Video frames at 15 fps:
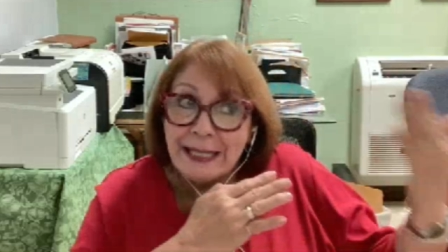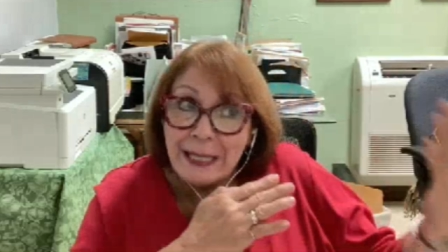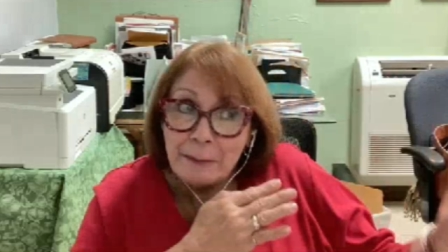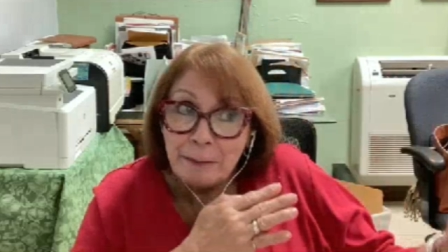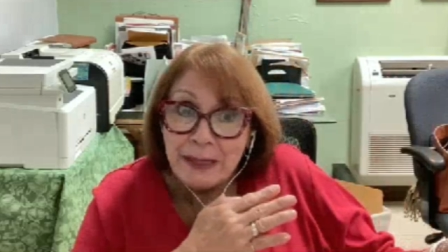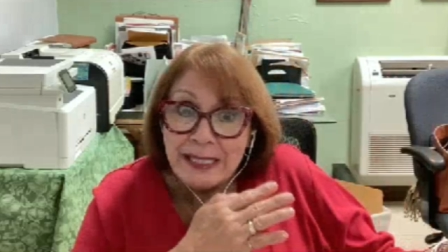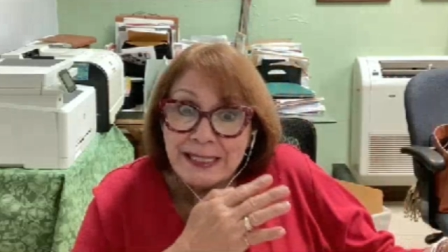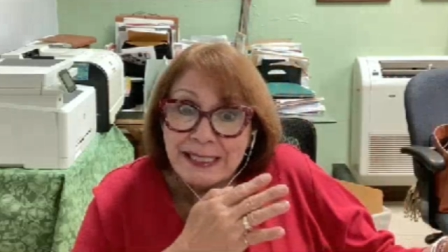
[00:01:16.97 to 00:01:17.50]
desde
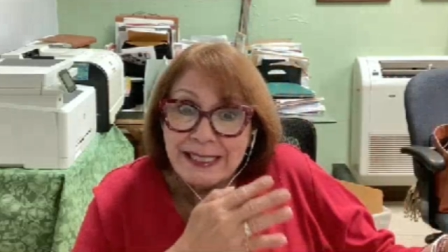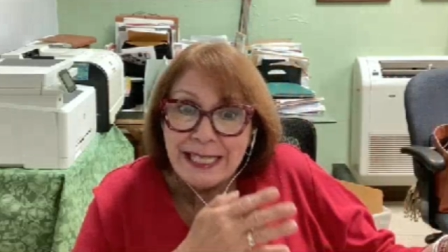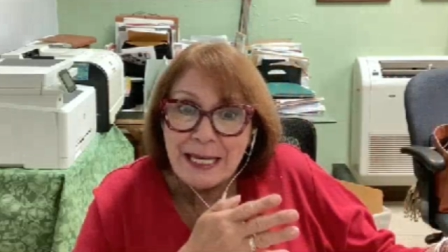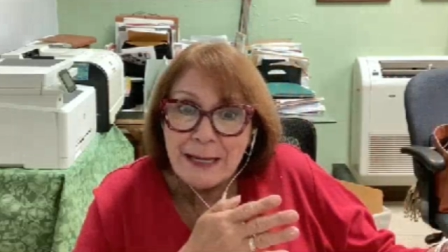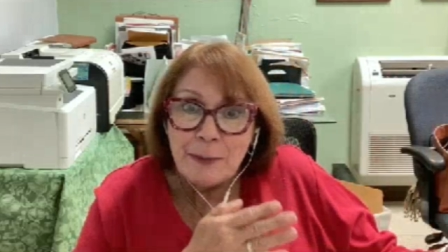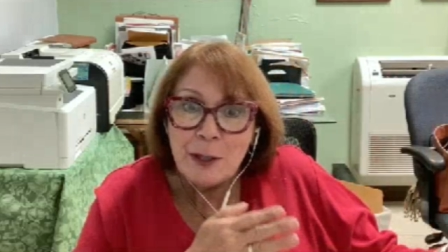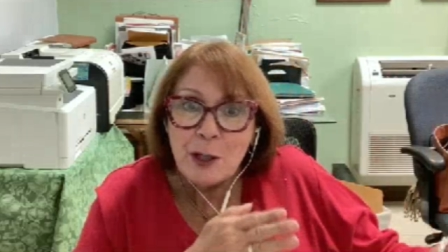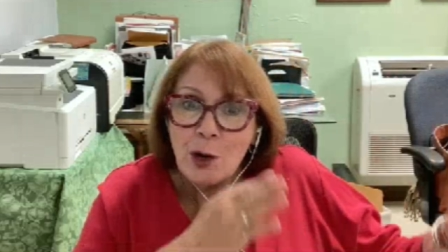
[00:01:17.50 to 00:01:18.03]
el
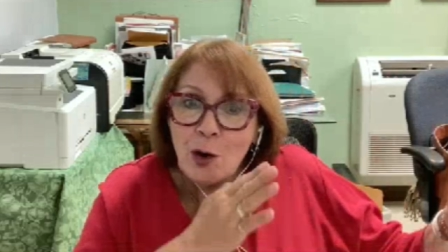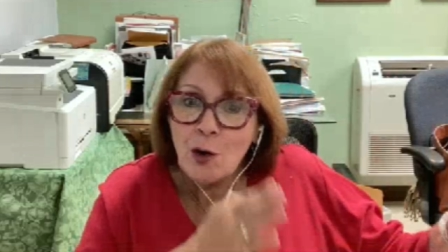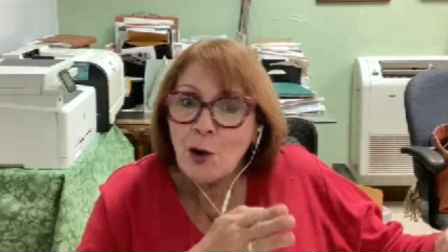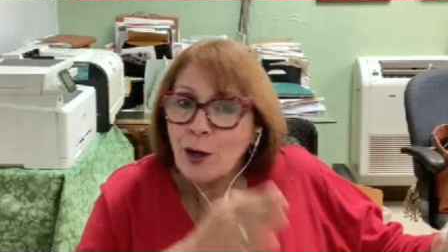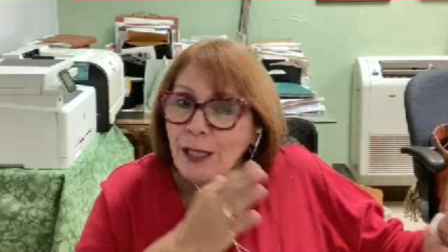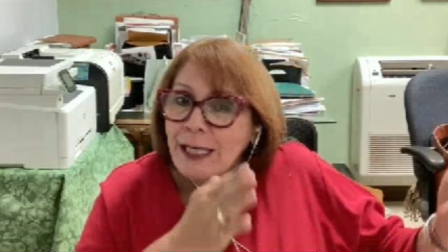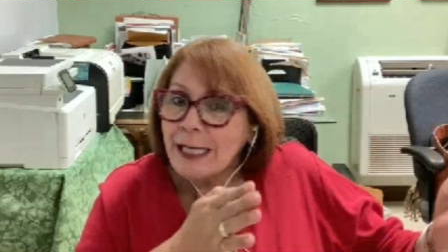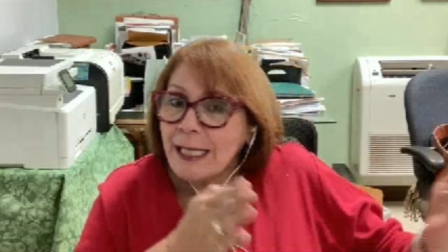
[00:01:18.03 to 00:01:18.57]

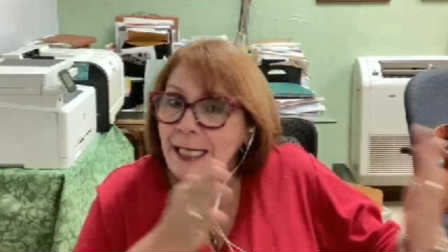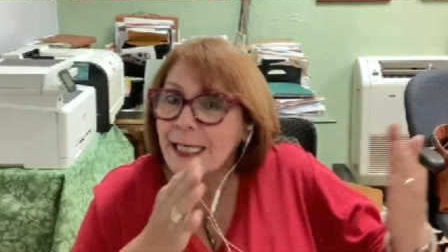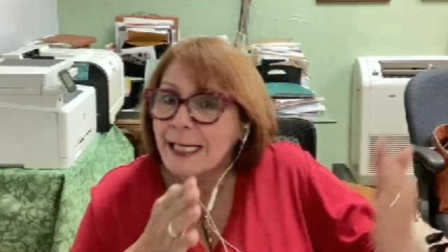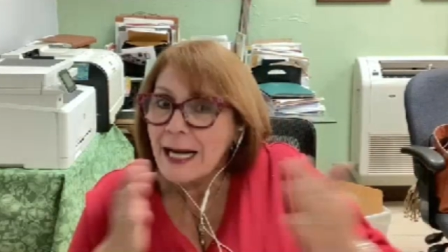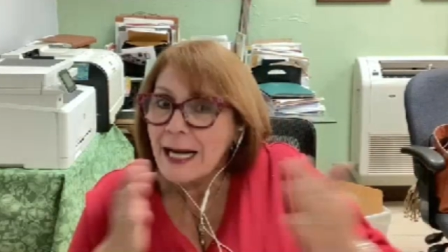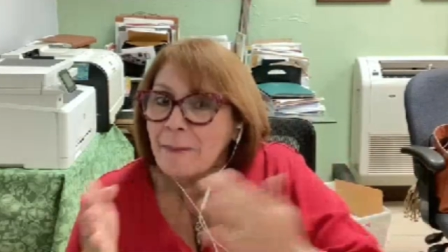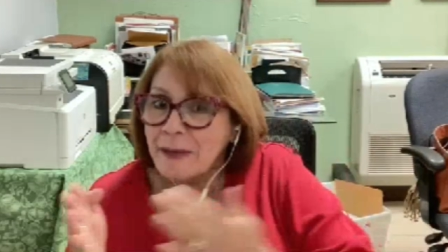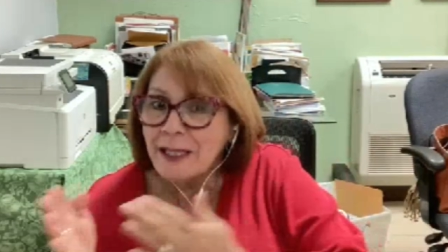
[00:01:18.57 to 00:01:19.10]
principio,
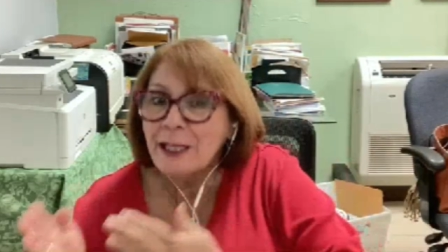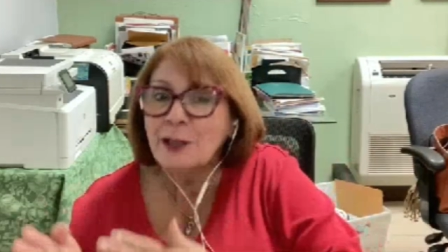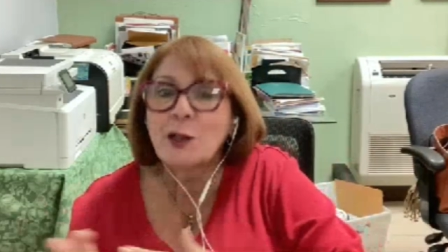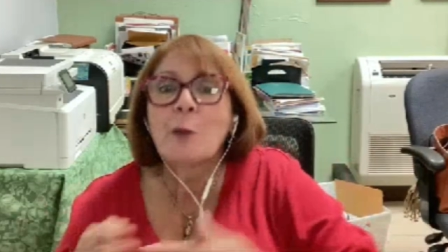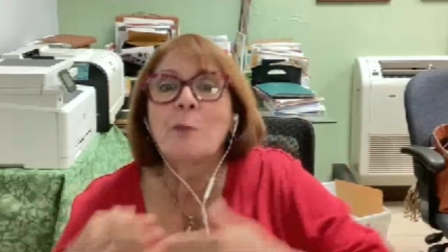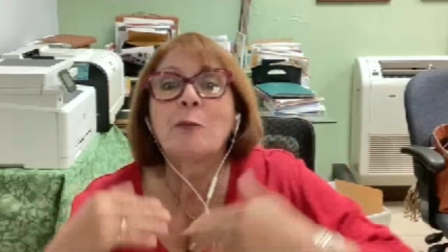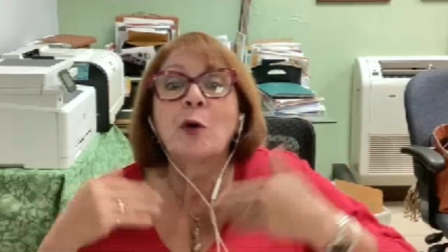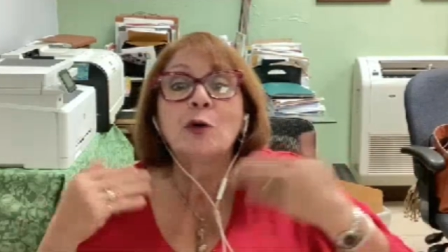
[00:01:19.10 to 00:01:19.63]
y
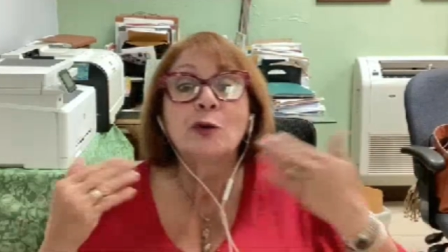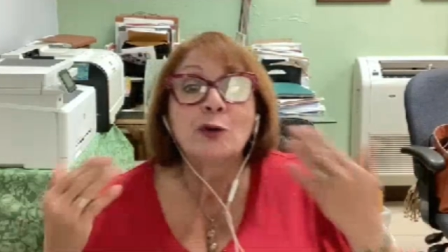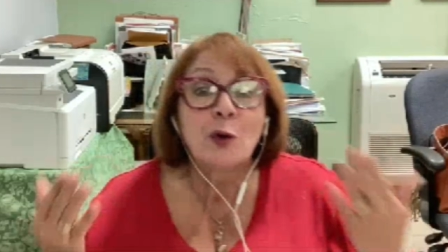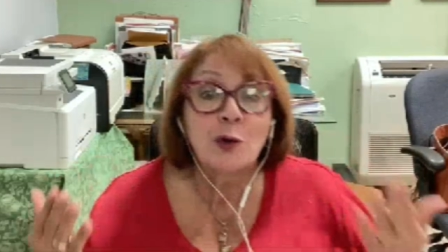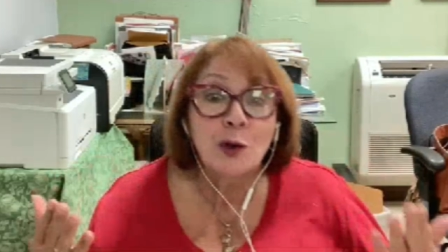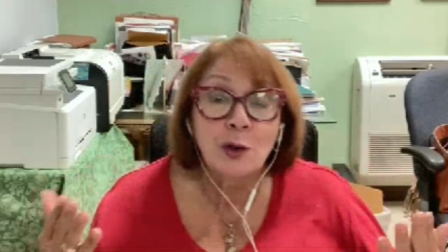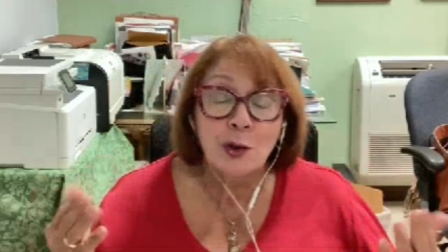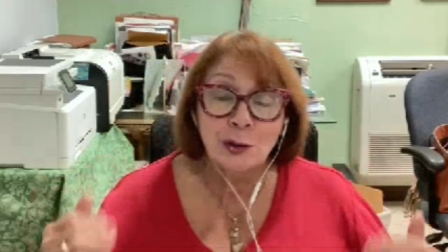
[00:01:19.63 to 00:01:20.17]
rapidito por
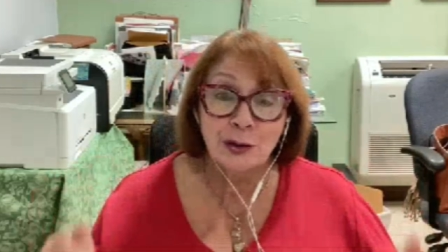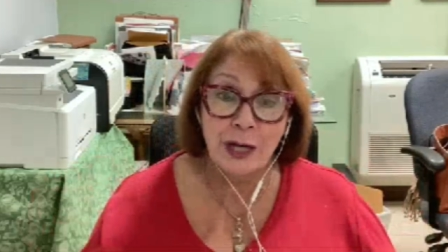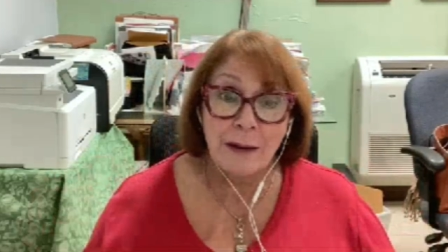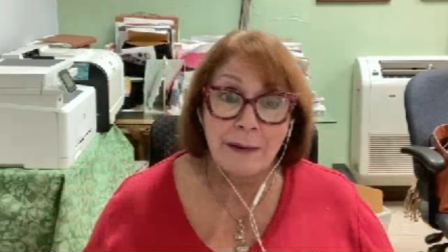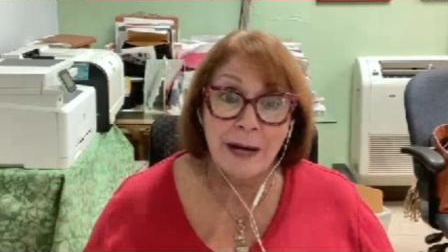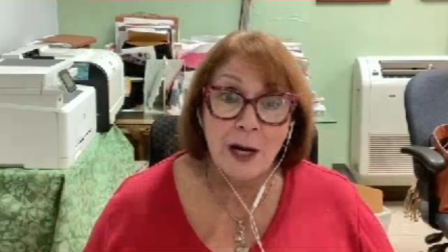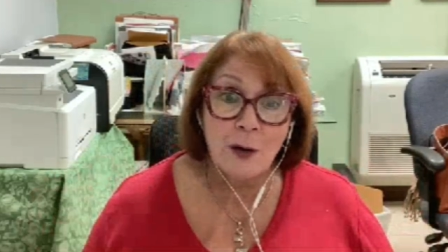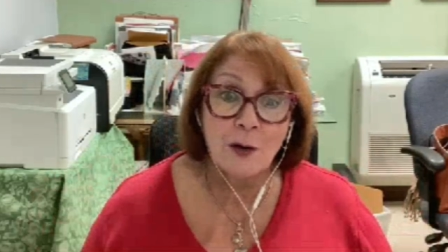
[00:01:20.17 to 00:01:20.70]
todos los
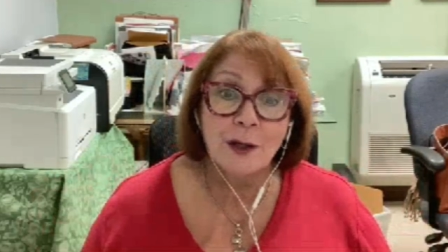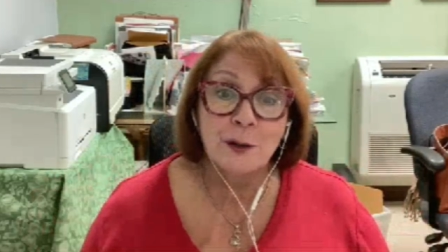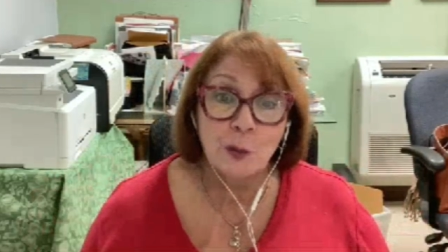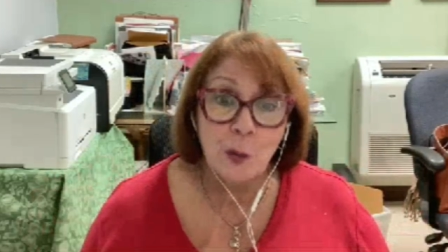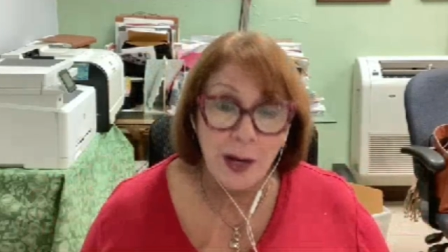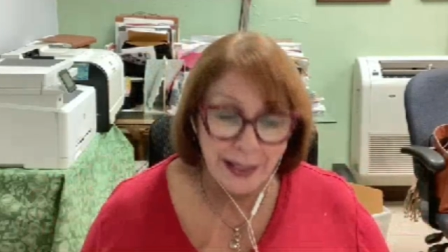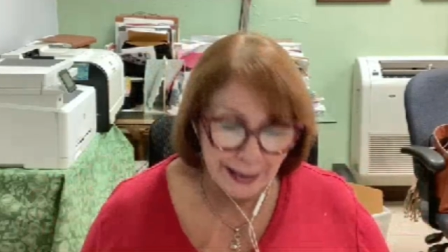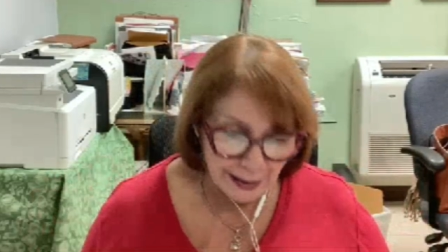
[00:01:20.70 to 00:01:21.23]
trabajos
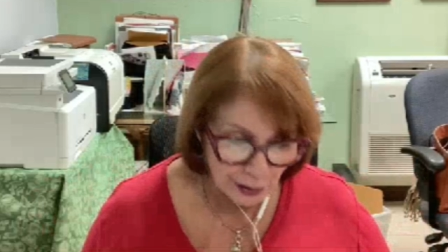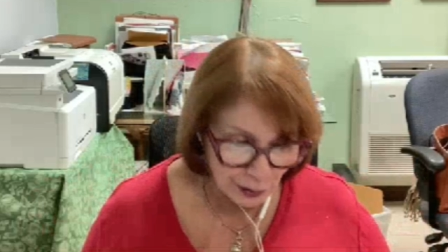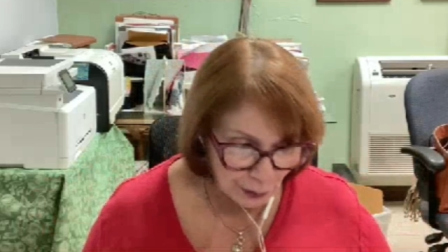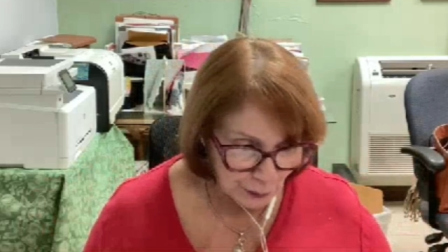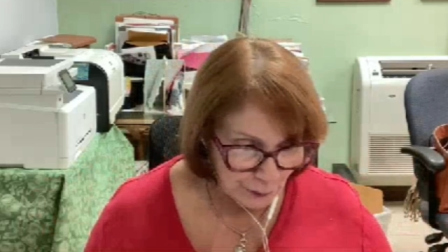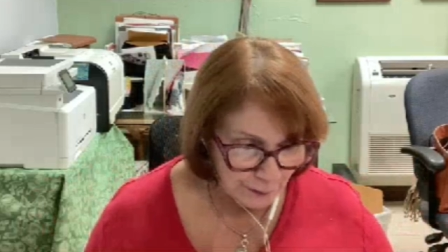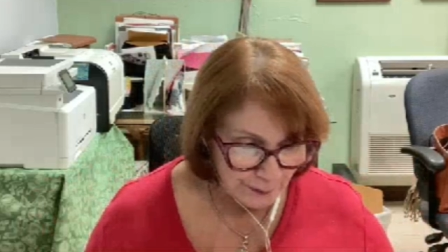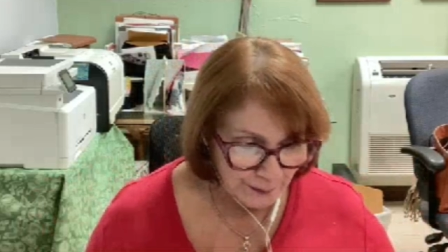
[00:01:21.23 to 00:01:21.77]
que tú has
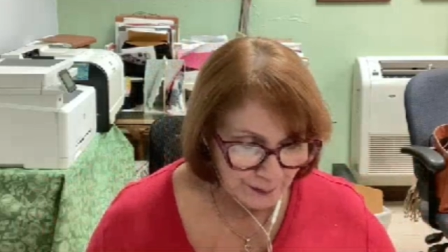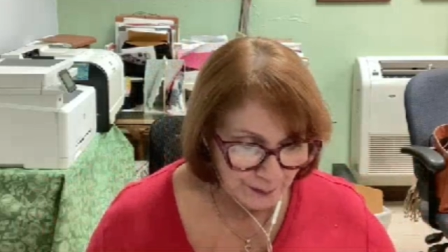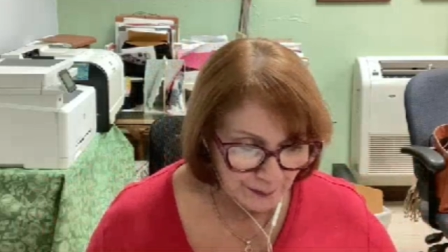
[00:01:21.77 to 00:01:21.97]
hecho.